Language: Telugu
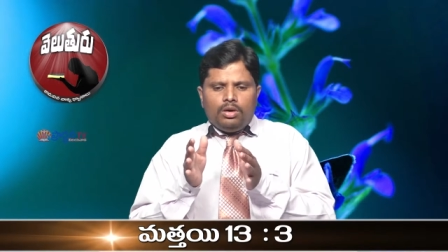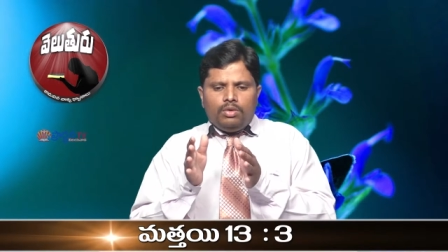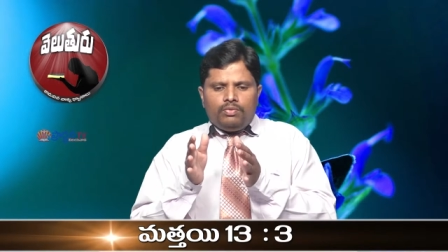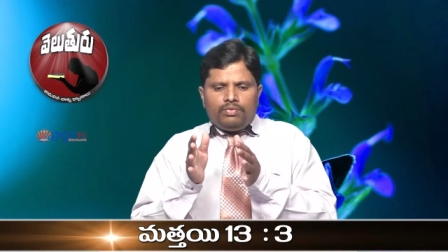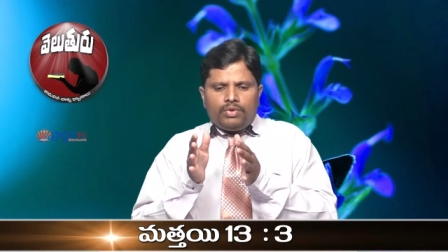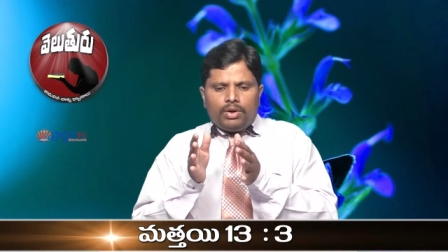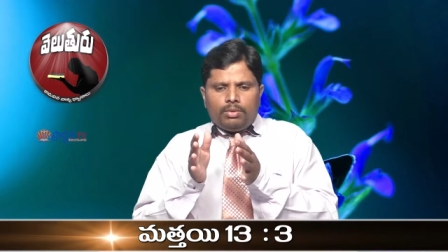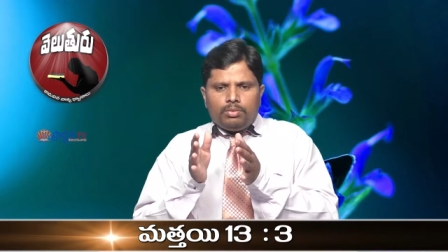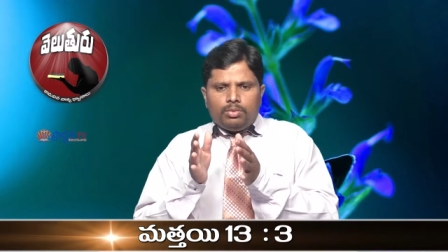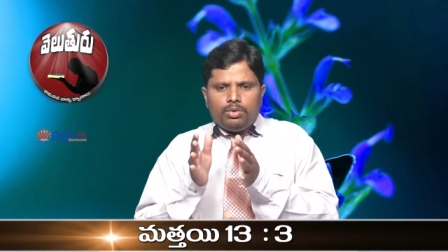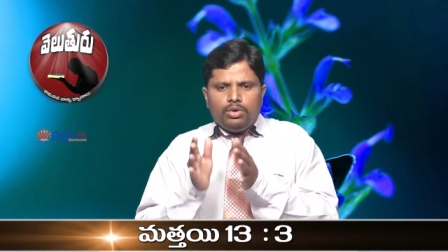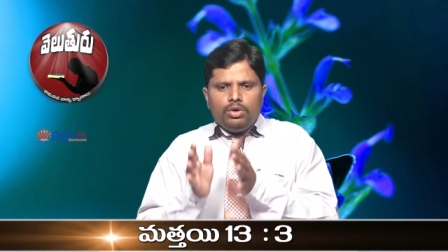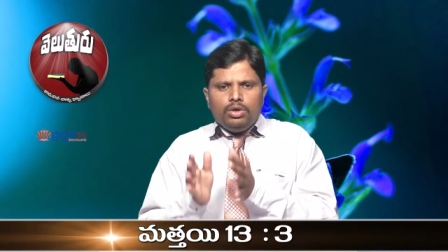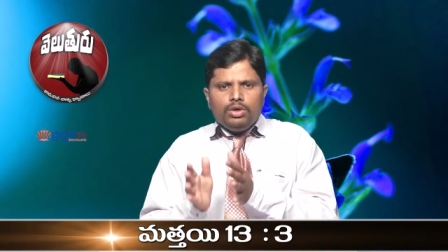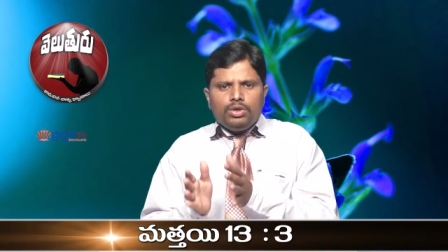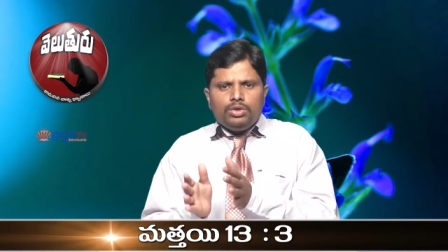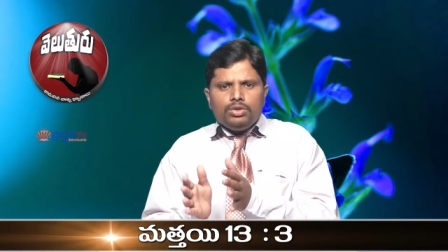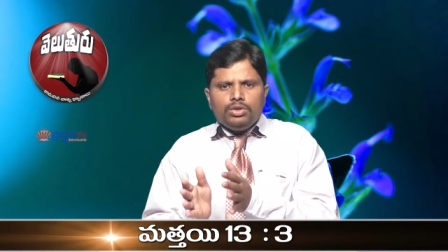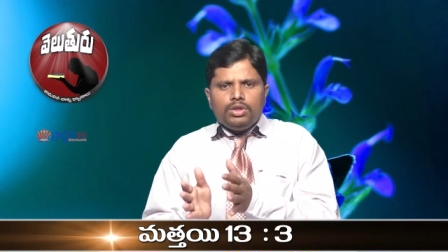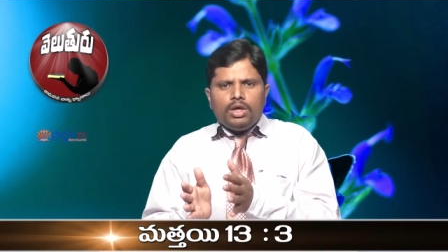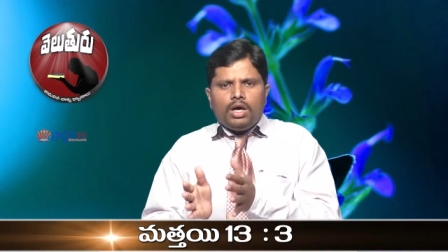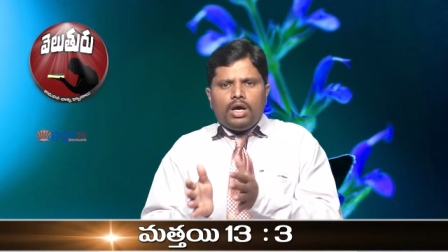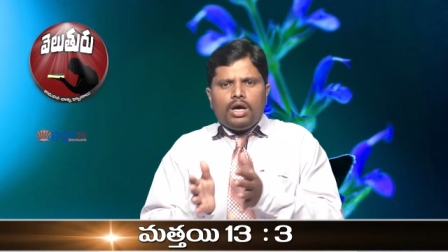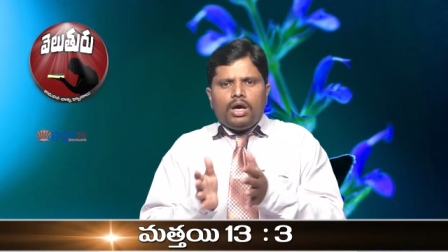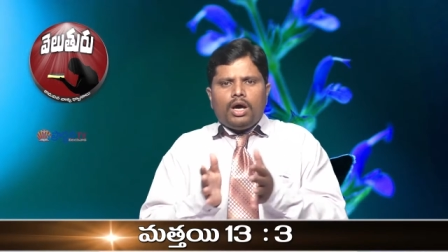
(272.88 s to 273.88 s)
ఫ్రమ్ నోన్ టు
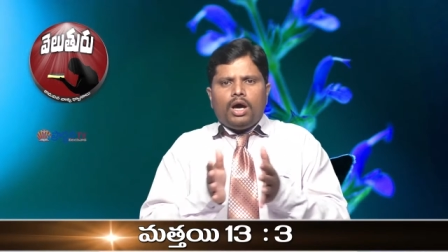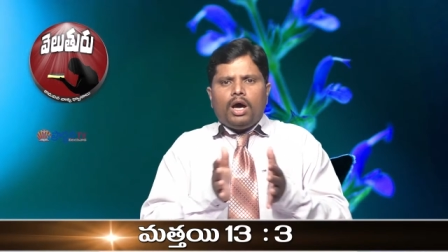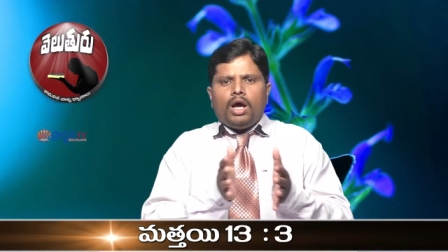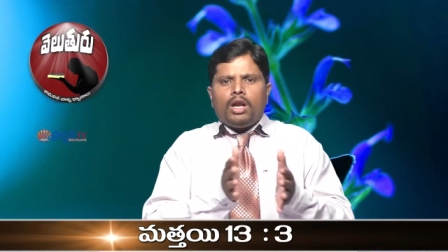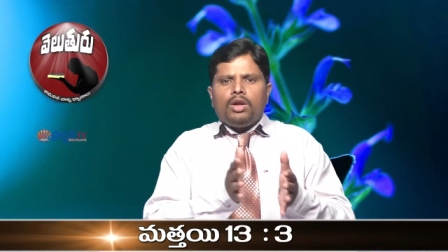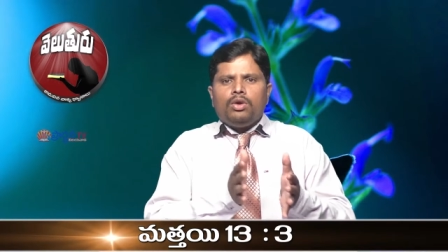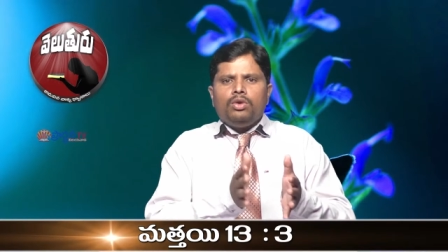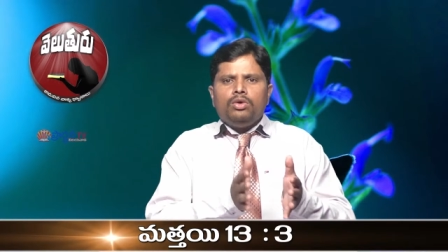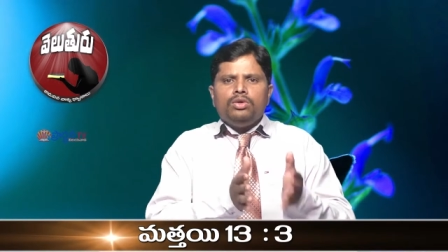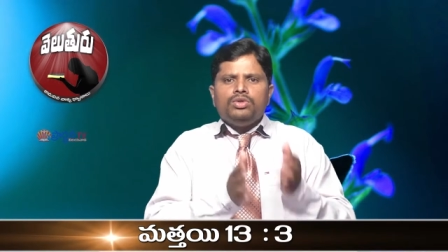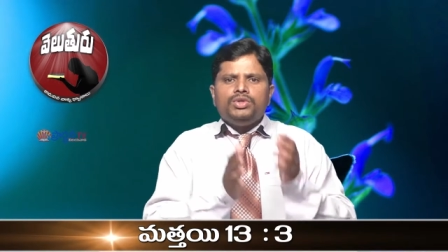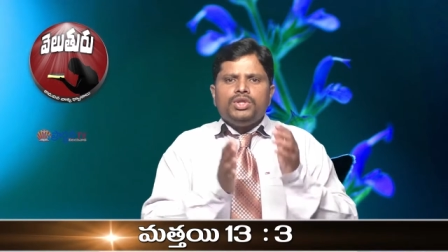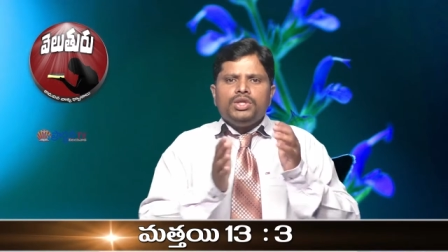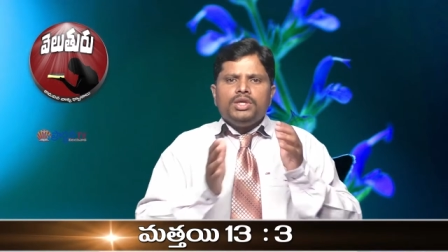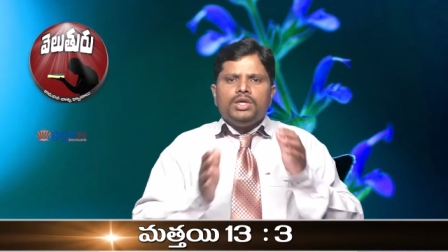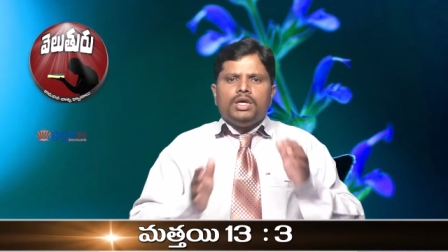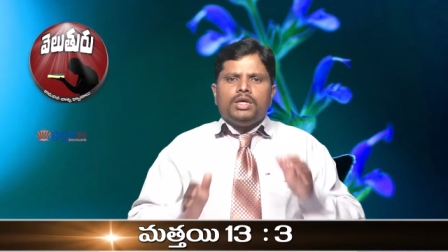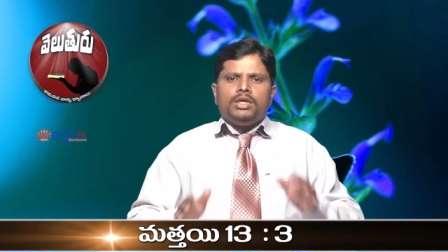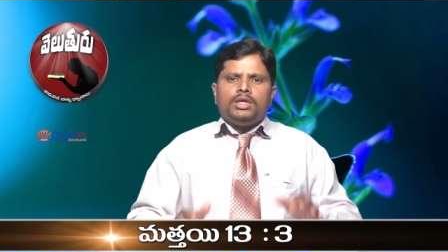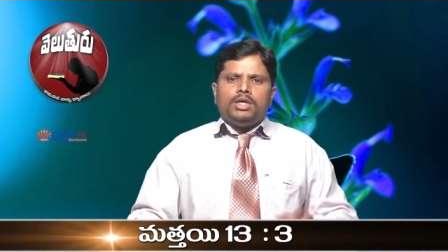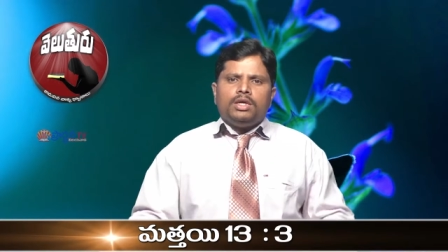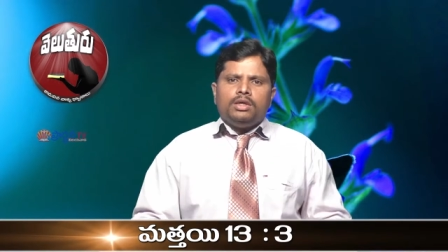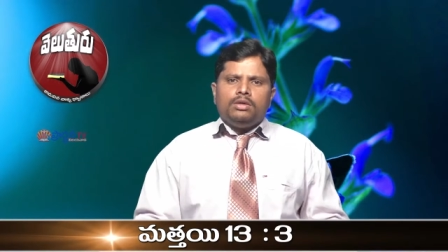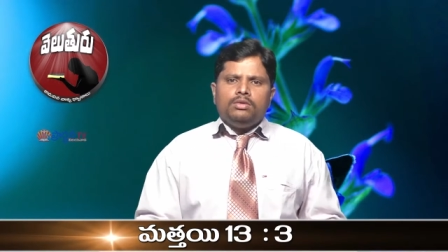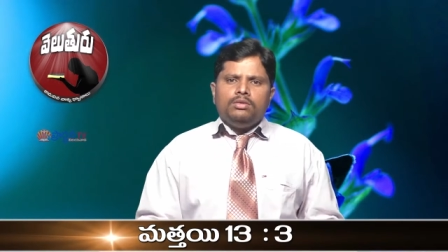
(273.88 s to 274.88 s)
ద అన్నోన్ థింగ్
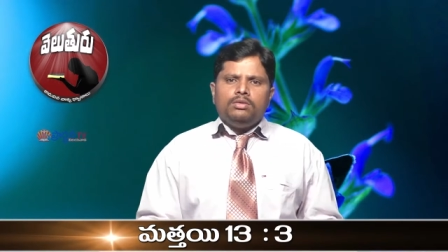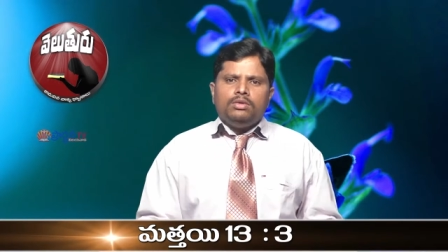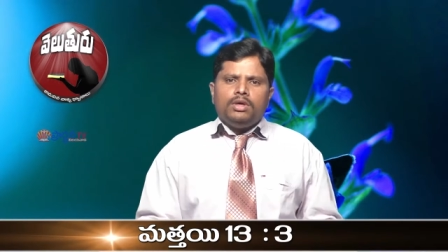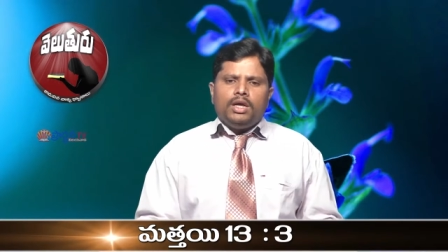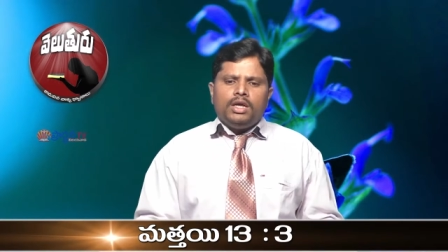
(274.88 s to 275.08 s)
అంటారు